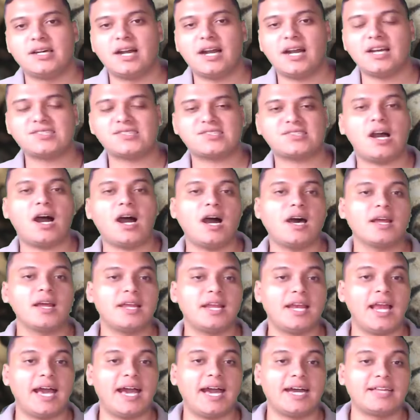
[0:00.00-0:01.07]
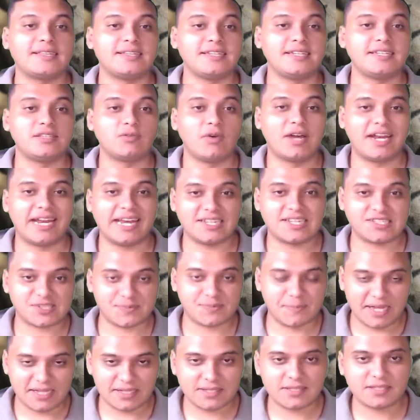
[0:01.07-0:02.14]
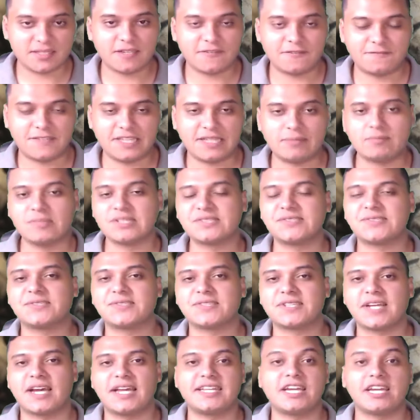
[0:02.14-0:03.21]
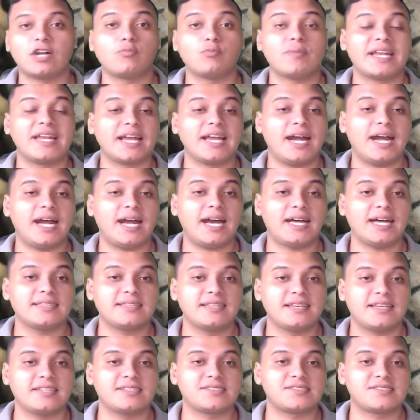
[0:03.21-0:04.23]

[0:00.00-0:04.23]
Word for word: أسعار الحديد والأسمنت في مصر اليوم الأحد